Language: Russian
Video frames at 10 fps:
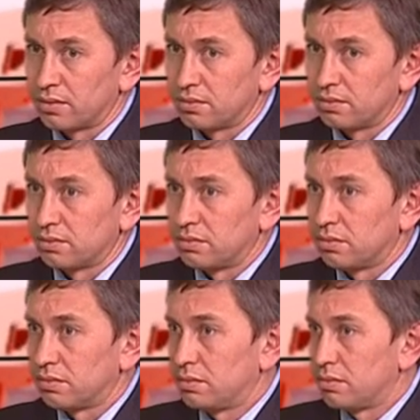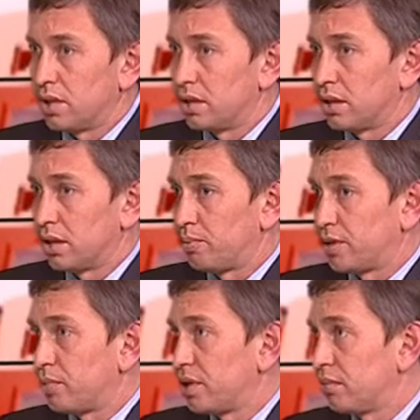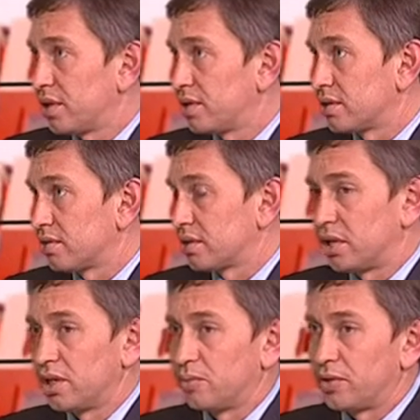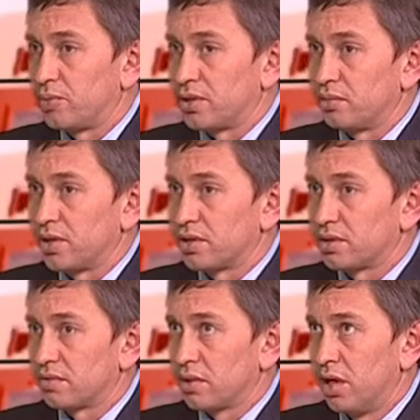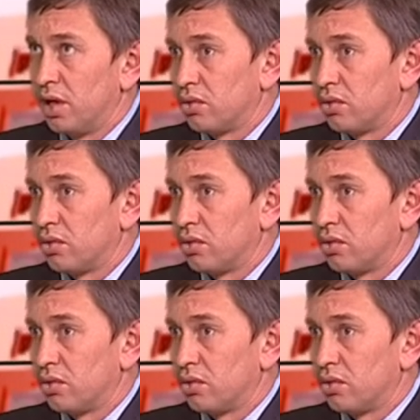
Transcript: малое предпринимательство, среднее предпринимательство.